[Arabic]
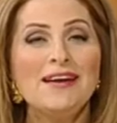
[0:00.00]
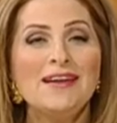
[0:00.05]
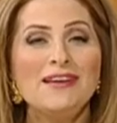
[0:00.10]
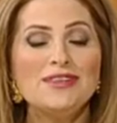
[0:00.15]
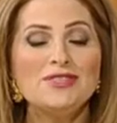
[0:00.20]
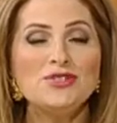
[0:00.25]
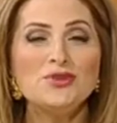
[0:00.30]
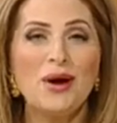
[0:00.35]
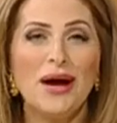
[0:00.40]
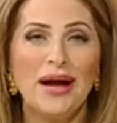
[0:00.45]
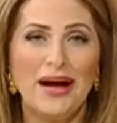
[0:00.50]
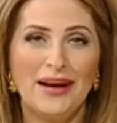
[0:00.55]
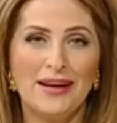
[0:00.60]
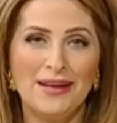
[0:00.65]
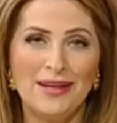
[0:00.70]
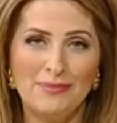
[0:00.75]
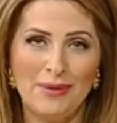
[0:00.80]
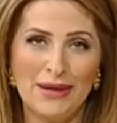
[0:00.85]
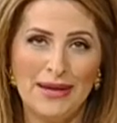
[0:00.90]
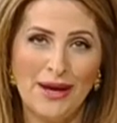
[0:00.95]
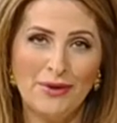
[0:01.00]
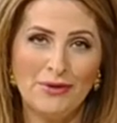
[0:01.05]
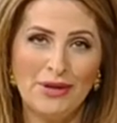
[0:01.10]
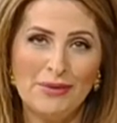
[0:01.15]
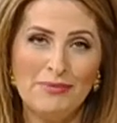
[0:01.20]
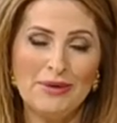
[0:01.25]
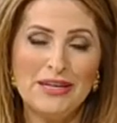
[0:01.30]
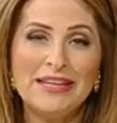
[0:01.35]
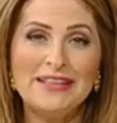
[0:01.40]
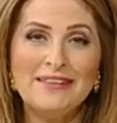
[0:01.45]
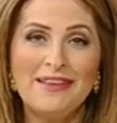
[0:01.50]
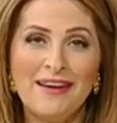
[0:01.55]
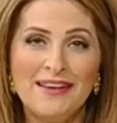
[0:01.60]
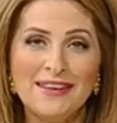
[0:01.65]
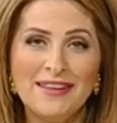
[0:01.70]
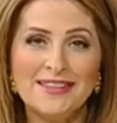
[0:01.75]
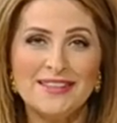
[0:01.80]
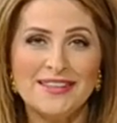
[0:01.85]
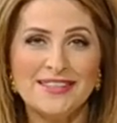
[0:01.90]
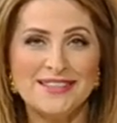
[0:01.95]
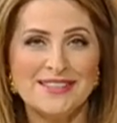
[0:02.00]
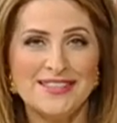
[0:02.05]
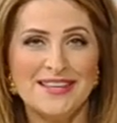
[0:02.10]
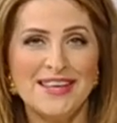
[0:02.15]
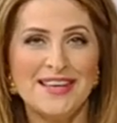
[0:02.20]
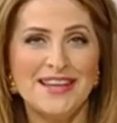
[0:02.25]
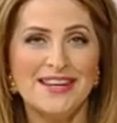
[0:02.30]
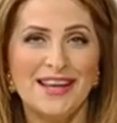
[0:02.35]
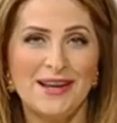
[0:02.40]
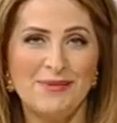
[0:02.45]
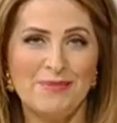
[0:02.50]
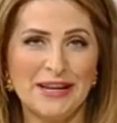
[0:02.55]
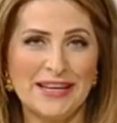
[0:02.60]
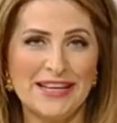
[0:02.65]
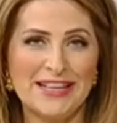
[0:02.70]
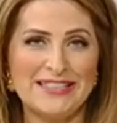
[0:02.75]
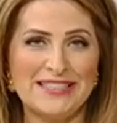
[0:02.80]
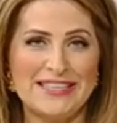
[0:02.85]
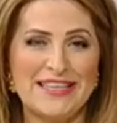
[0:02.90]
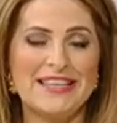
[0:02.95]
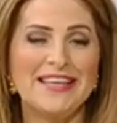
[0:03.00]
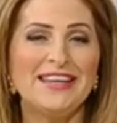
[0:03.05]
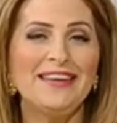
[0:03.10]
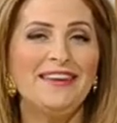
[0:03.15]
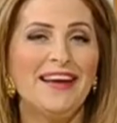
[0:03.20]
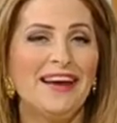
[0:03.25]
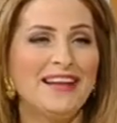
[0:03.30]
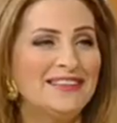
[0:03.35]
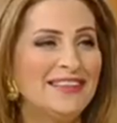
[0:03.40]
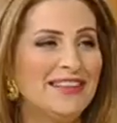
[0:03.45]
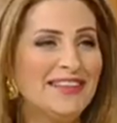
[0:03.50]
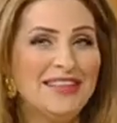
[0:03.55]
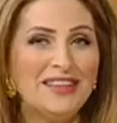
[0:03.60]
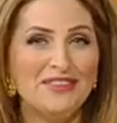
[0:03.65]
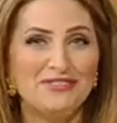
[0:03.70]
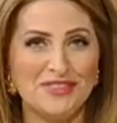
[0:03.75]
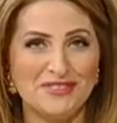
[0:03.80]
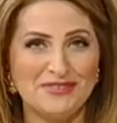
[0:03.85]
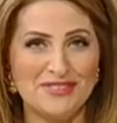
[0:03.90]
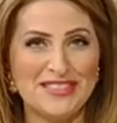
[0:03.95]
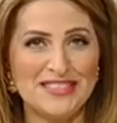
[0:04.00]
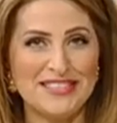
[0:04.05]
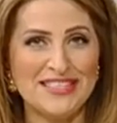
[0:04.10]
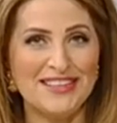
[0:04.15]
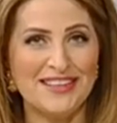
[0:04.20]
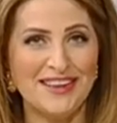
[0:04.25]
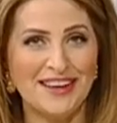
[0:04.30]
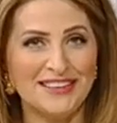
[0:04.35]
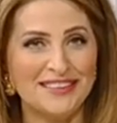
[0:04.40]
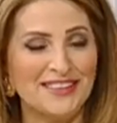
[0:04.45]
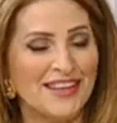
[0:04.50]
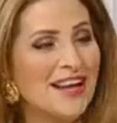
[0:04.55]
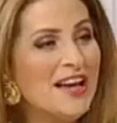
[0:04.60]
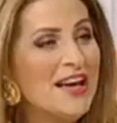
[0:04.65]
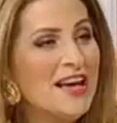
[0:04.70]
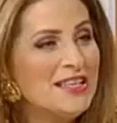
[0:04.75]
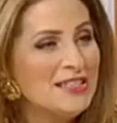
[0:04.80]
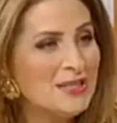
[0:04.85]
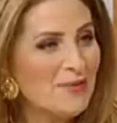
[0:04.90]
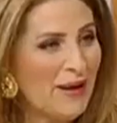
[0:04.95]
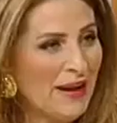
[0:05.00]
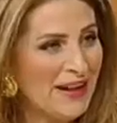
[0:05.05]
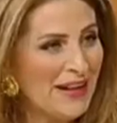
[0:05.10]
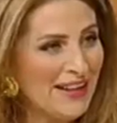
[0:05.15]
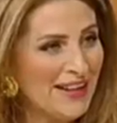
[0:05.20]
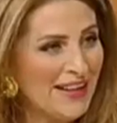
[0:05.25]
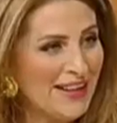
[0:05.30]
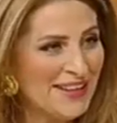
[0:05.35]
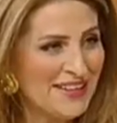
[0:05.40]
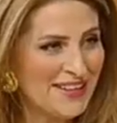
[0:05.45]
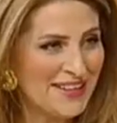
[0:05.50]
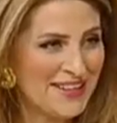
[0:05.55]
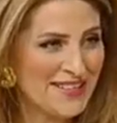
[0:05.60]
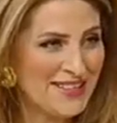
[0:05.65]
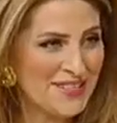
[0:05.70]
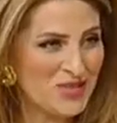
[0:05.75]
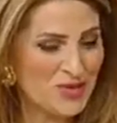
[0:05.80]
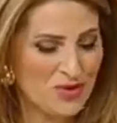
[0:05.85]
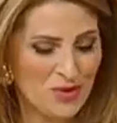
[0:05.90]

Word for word: آه، سهى البلاونة من إدارة السير المركزية لحتى نعرف تفاصيل أكثر صباح الخير آه، ست